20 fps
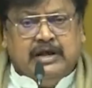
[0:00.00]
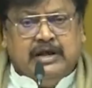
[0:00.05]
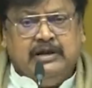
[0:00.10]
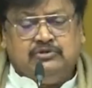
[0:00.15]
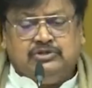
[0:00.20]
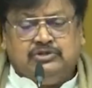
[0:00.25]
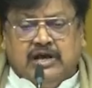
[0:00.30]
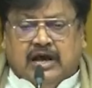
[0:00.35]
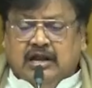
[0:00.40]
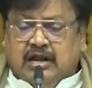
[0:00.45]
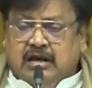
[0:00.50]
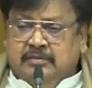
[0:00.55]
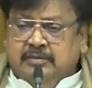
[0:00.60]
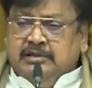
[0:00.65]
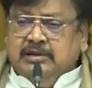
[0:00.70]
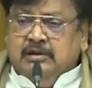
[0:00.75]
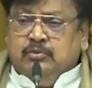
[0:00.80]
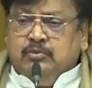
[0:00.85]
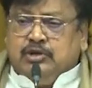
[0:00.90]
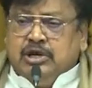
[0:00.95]
నేను
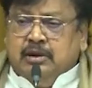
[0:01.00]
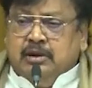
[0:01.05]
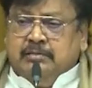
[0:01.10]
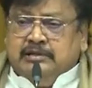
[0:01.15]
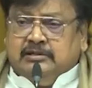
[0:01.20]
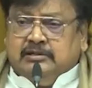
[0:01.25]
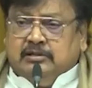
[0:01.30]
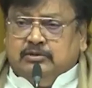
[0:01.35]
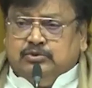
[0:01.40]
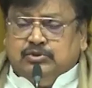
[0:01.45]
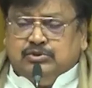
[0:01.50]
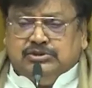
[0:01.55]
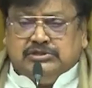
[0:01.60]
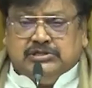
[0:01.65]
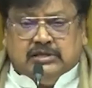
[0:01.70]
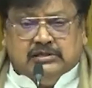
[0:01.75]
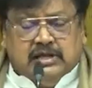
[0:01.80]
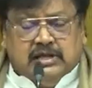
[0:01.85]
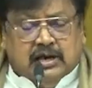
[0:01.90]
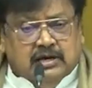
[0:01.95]
చాలామంది ముఖ్యమంత్రులు
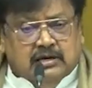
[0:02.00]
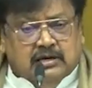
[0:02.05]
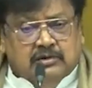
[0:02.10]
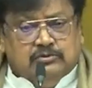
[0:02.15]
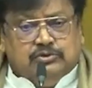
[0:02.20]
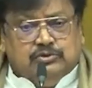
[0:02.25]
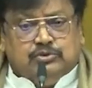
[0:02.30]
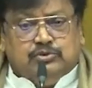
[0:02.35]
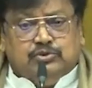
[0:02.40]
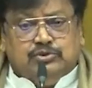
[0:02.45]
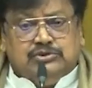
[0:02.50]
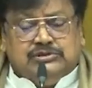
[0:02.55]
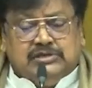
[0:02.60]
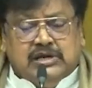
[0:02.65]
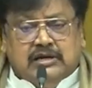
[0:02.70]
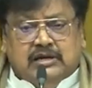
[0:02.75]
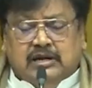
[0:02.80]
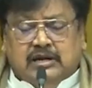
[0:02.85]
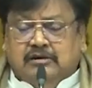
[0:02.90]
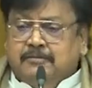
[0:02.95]
చూశా దగ్గర నుంచి
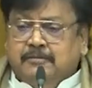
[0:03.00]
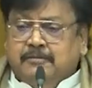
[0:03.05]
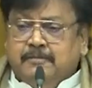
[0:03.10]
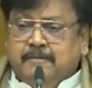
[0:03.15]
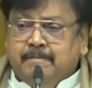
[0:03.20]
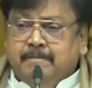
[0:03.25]
చూశాను నేను